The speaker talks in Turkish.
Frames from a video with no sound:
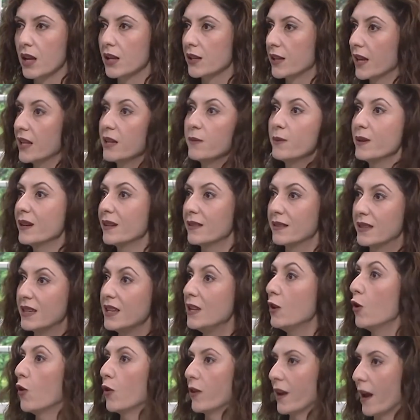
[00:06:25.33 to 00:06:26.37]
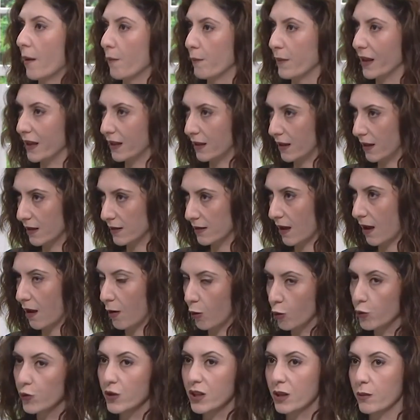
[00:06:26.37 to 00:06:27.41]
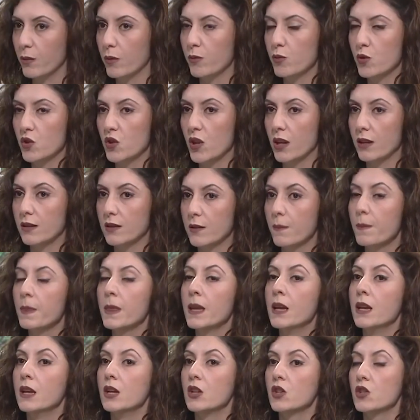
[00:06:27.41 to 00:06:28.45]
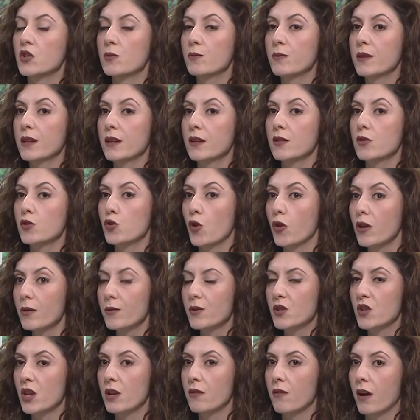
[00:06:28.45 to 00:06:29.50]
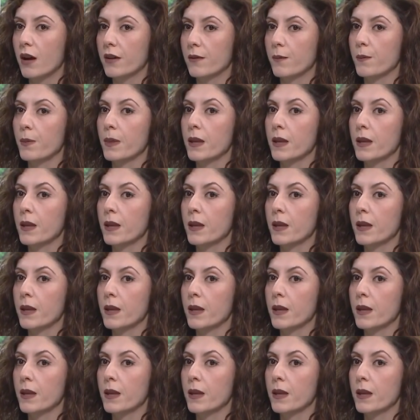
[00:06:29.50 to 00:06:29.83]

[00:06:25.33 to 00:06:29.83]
Yeni bir dil öğrenmek keza onun gibi bir şeydir. Şimdi şöyle bir şey var.